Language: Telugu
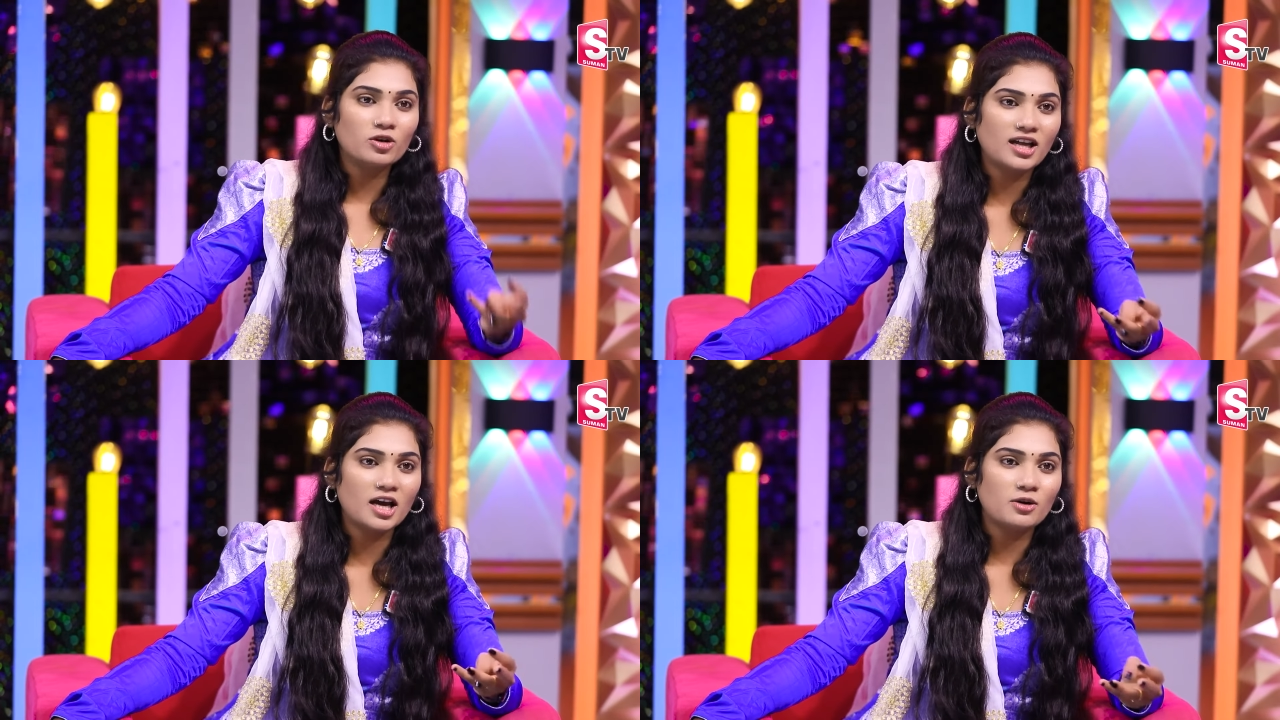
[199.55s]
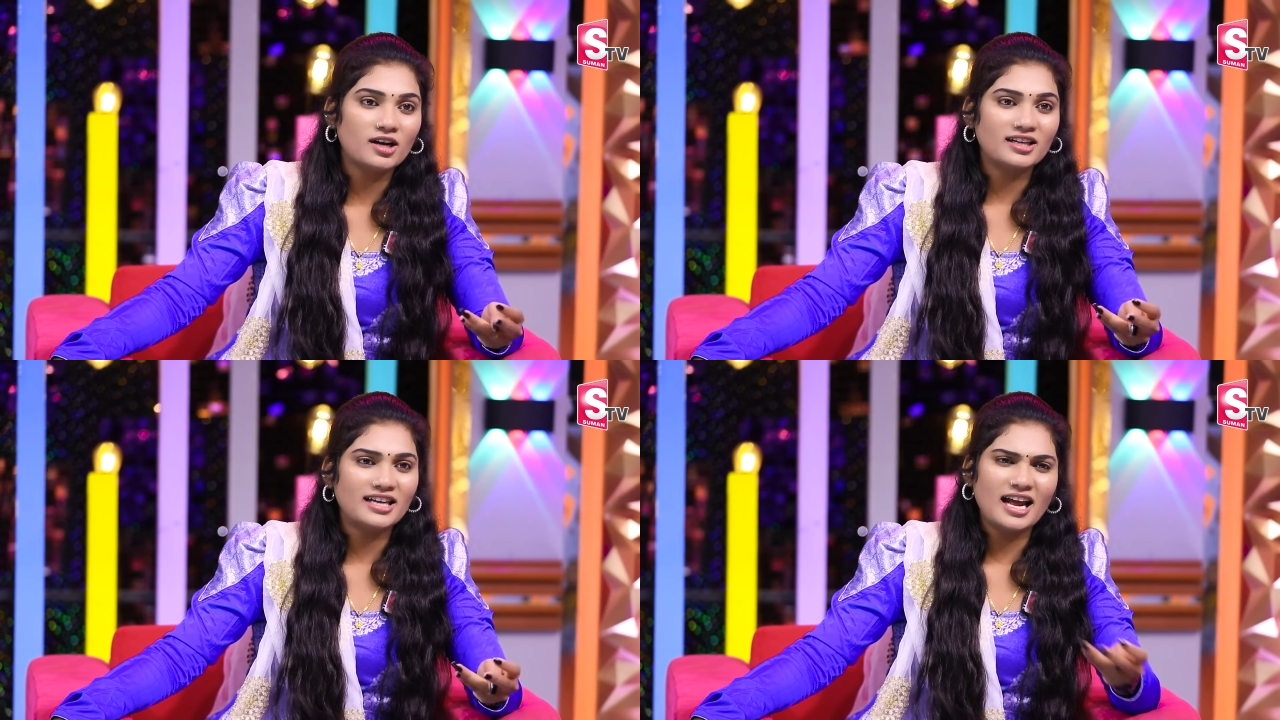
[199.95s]
ఉంటారు
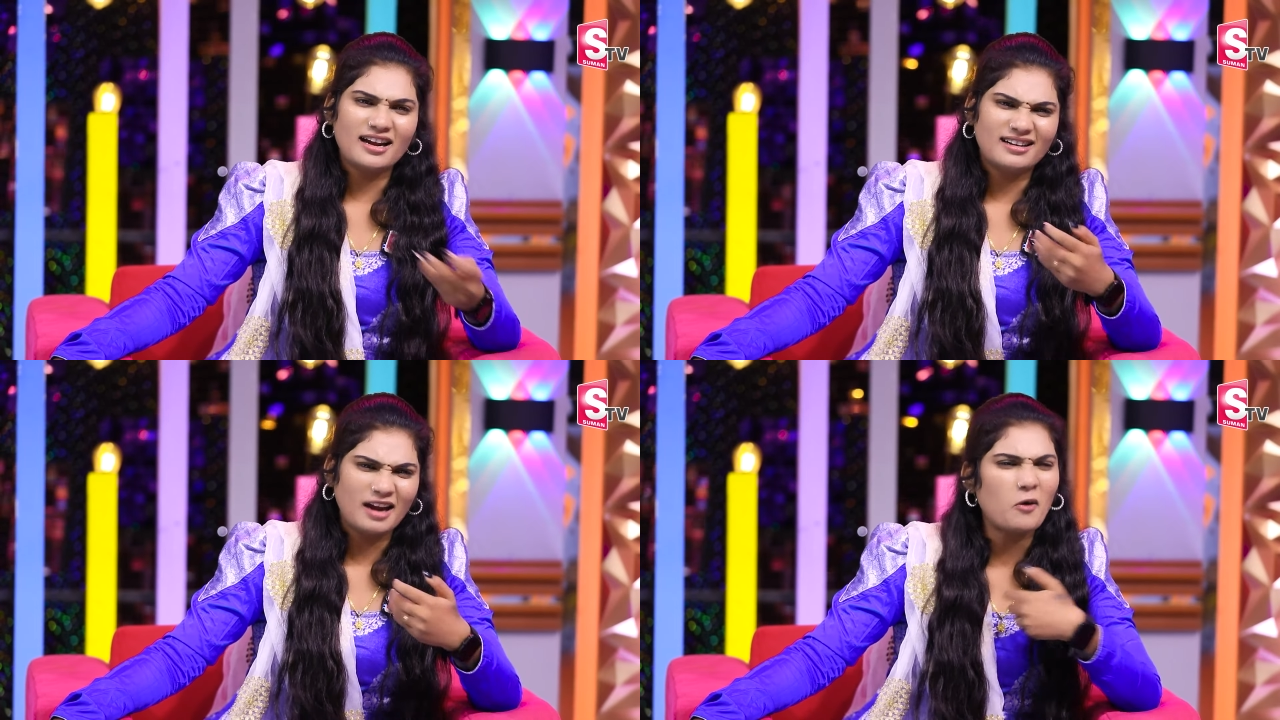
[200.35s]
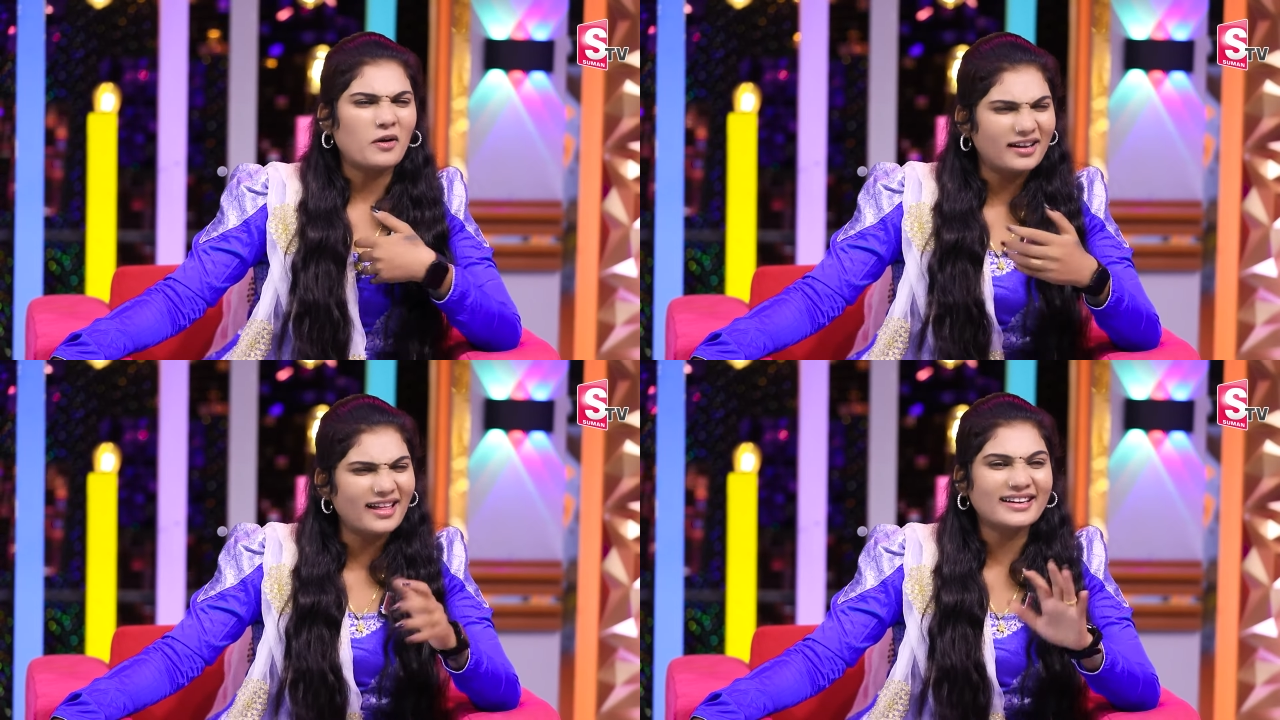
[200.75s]
అని అంటే నా
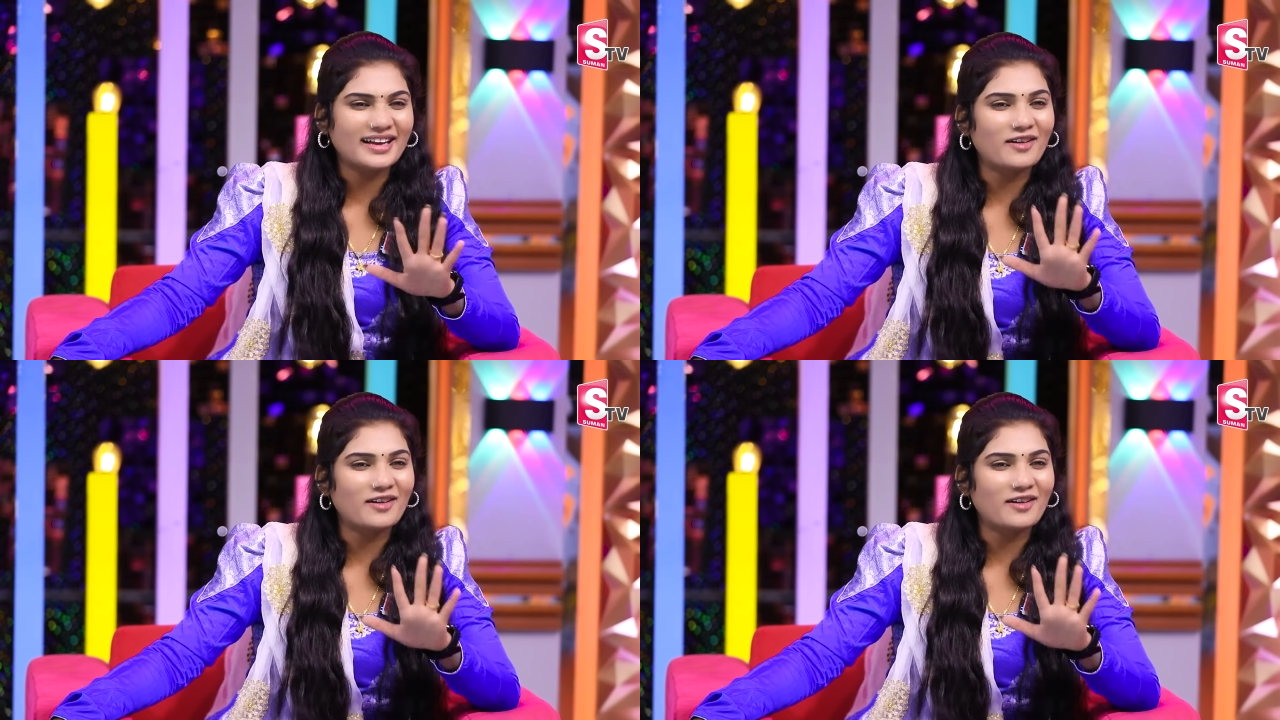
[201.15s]
ఒక్కదానికే